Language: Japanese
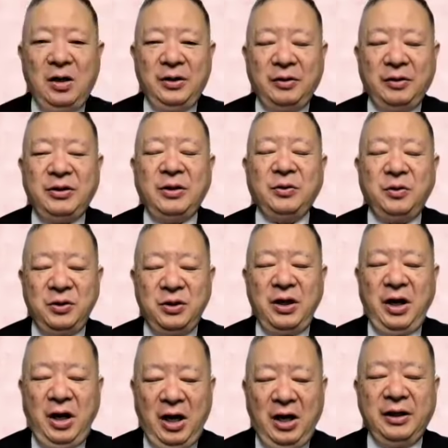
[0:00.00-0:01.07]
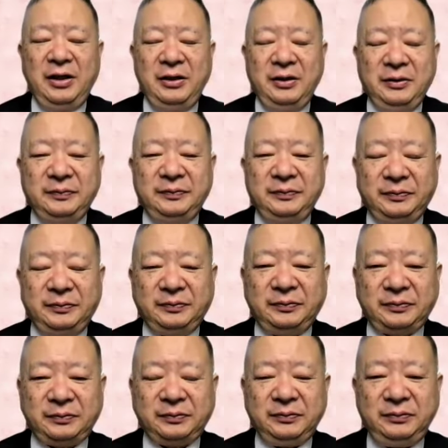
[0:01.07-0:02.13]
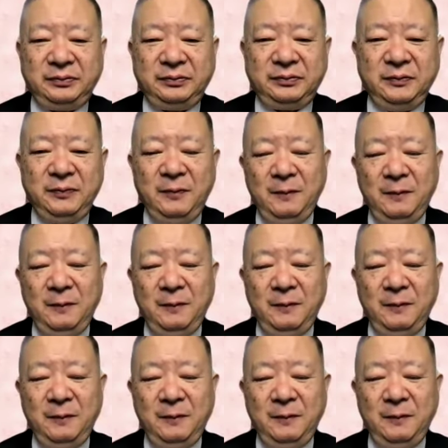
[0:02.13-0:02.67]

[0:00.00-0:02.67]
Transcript: あ役者の個性、はい。で、その辺はさすがに